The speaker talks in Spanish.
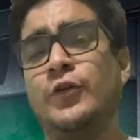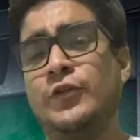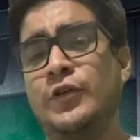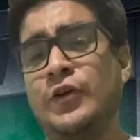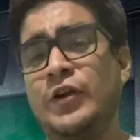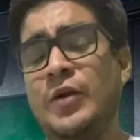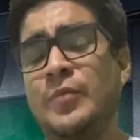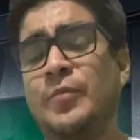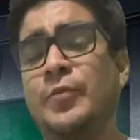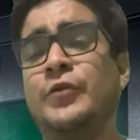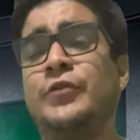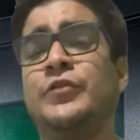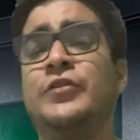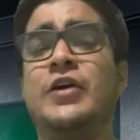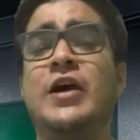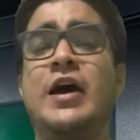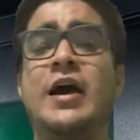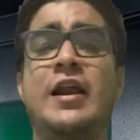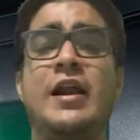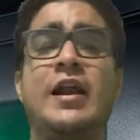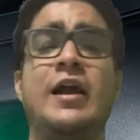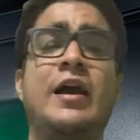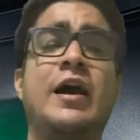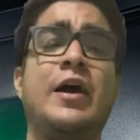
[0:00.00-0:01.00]
los equipos
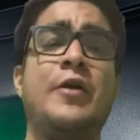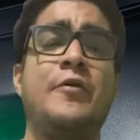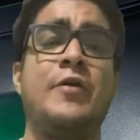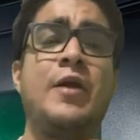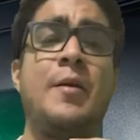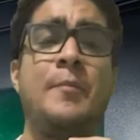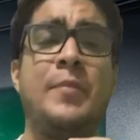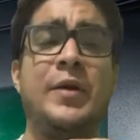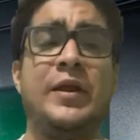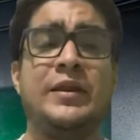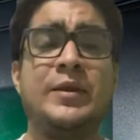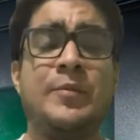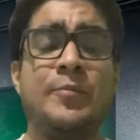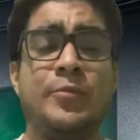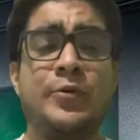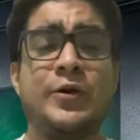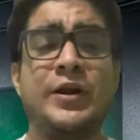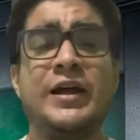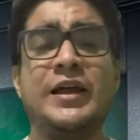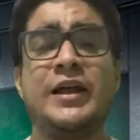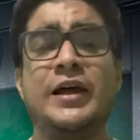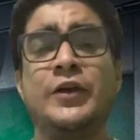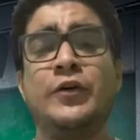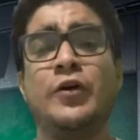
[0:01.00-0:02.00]
ya arrancaron la
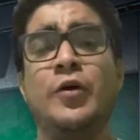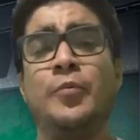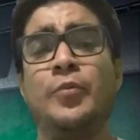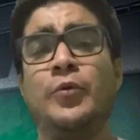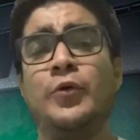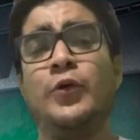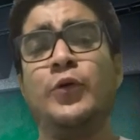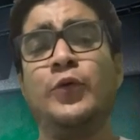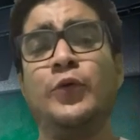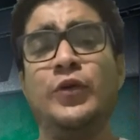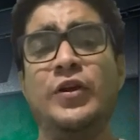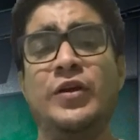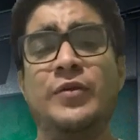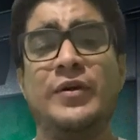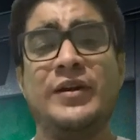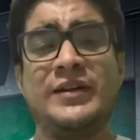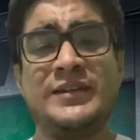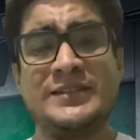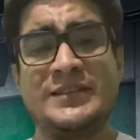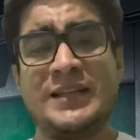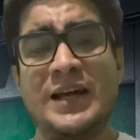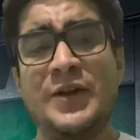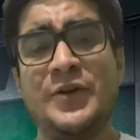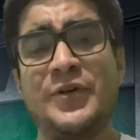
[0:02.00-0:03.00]
pretemporada y hoy por hoy
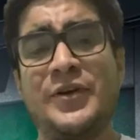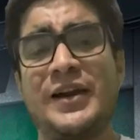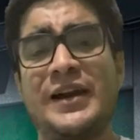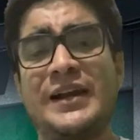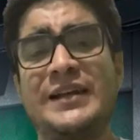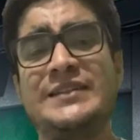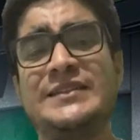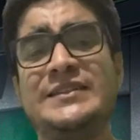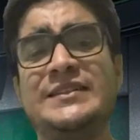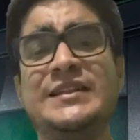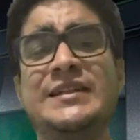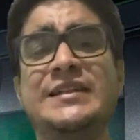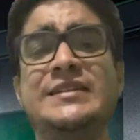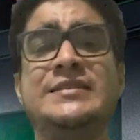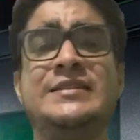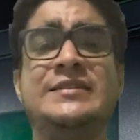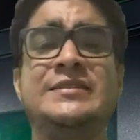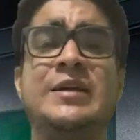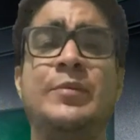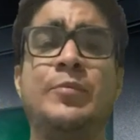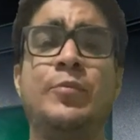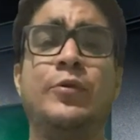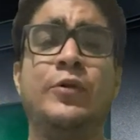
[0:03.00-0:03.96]
Universitario recién se está